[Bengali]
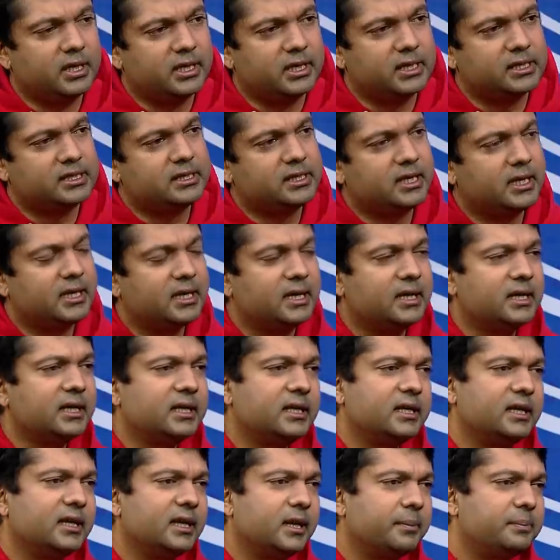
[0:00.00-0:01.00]
রেখে সেখানে
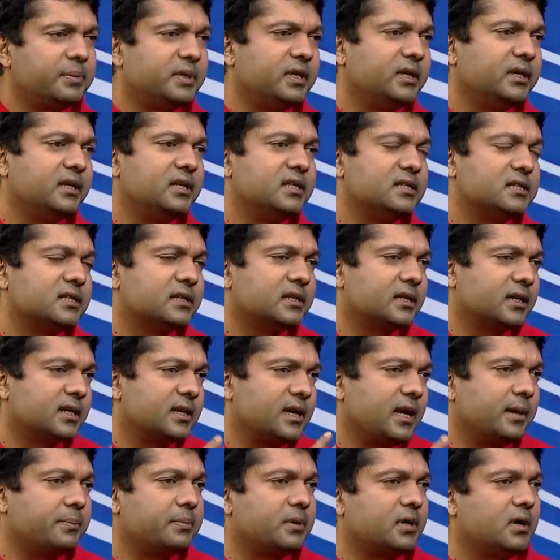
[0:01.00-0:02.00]
গিয়ে আপনি নিজেকে
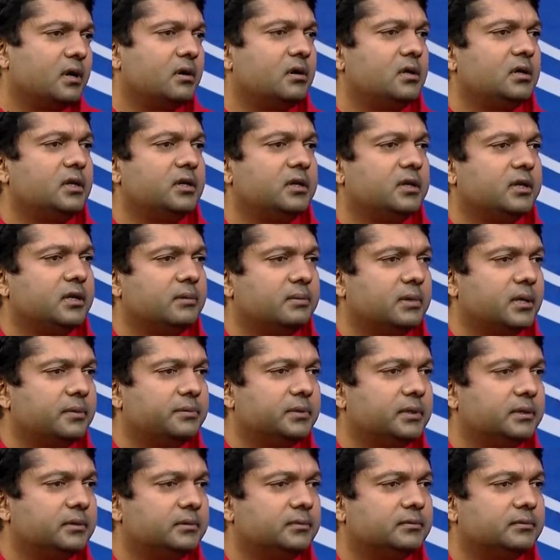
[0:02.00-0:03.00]
খাপ খাওয়ালেন কিভাবে